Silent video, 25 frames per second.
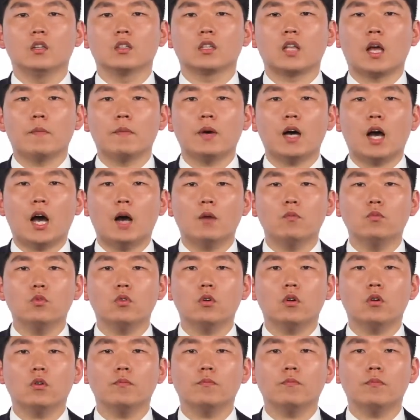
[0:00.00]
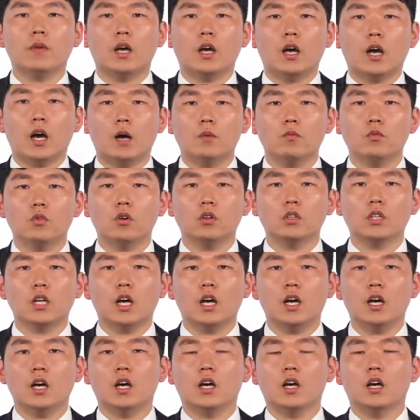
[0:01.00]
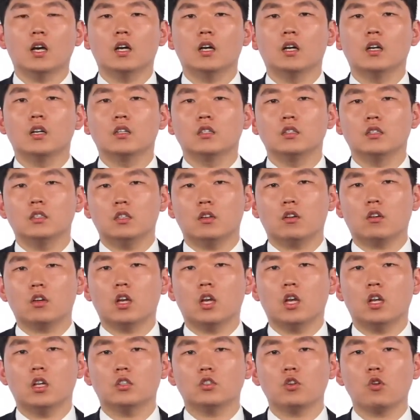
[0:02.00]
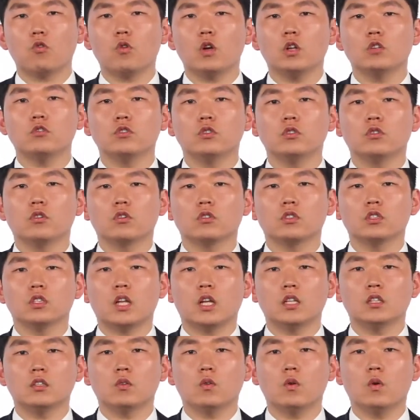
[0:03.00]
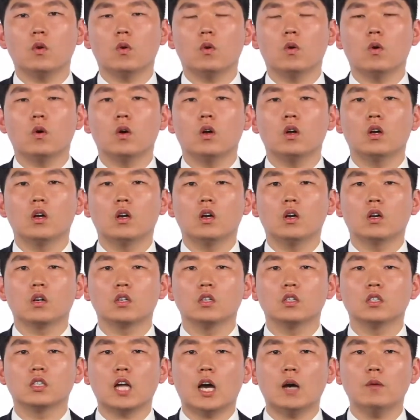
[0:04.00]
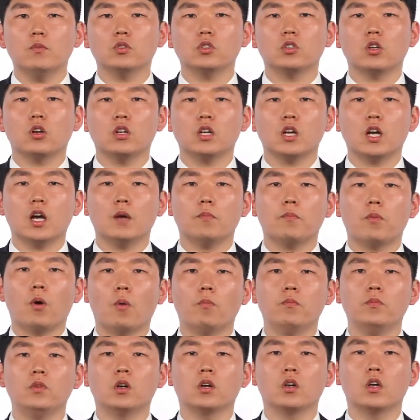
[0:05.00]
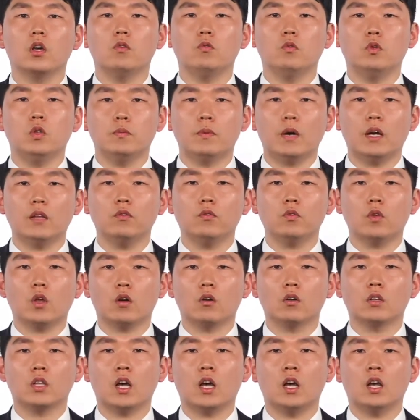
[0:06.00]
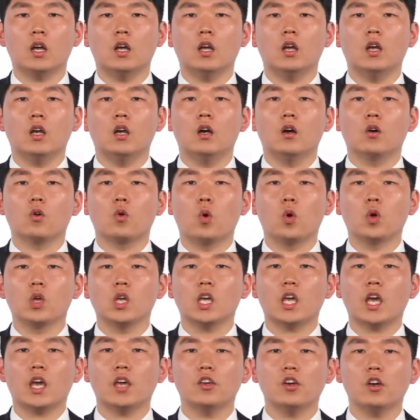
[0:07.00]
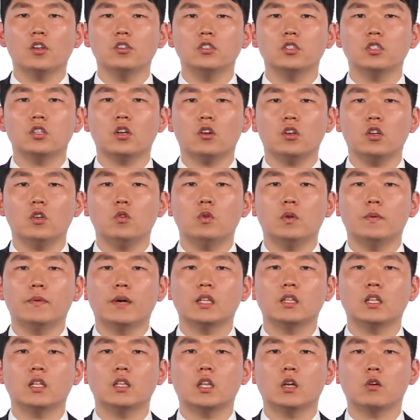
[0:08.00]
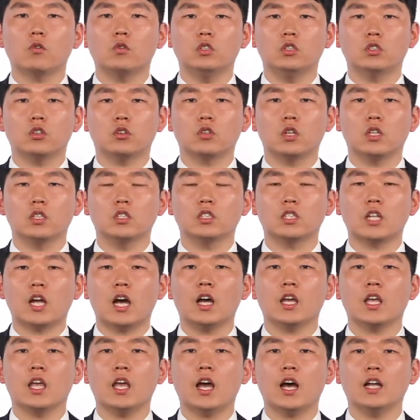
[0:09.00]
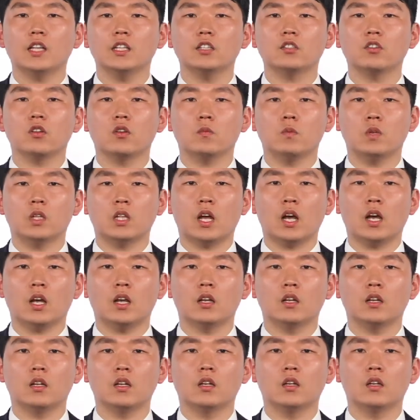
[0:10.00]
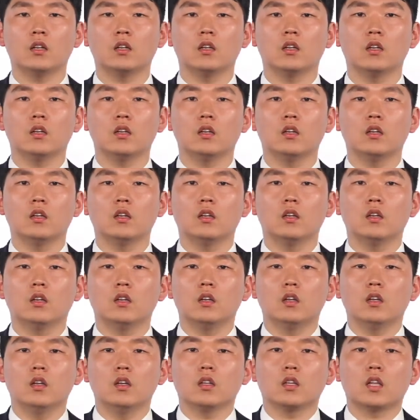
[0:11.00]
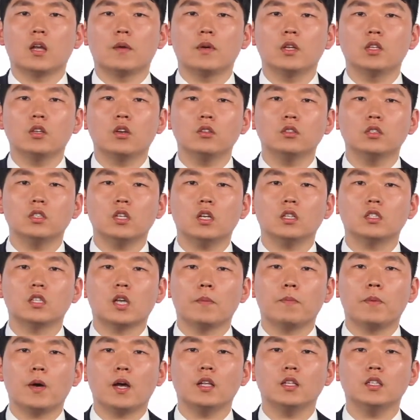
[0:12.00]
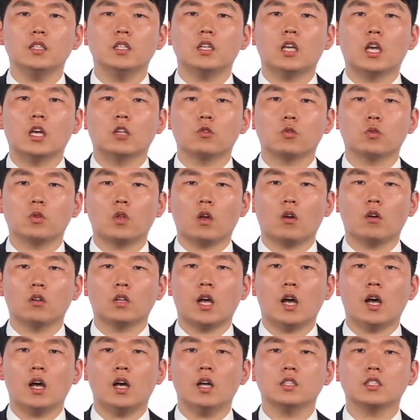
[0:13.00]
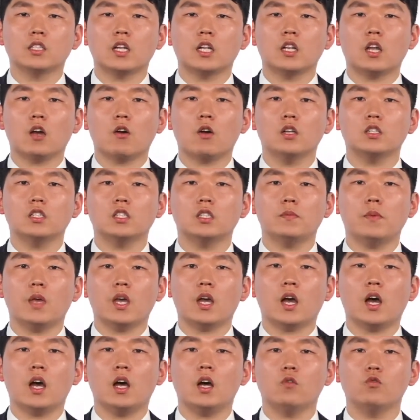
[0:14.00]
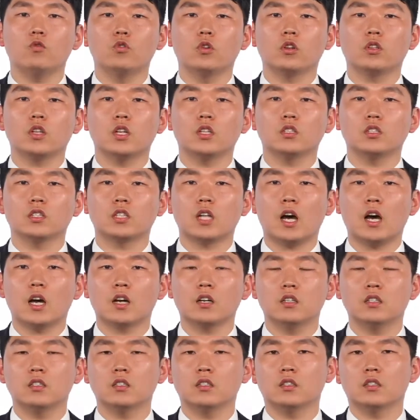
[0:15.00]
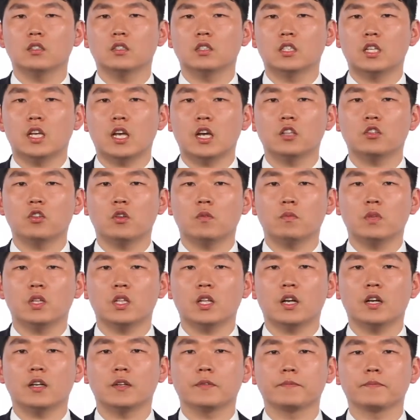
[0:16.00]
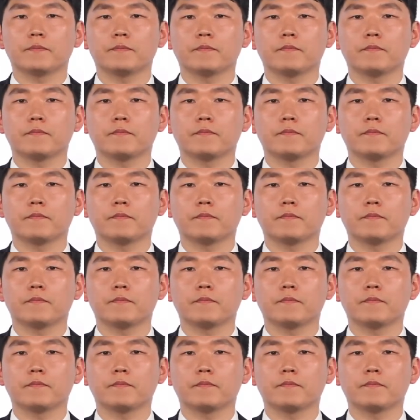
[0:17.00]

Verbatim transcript: 다만 아무거나, 아무거나 이렇게 청구할 수 있는 것은 아니고 그 사무 처리가 법령에 위반되거나 공익에 현저히 위반된다고 인정되는 사항에 한해서입니다. 다만 현재 재판이 계속되거나 사생활 침해가 우려되는 사항은 제한됩니다.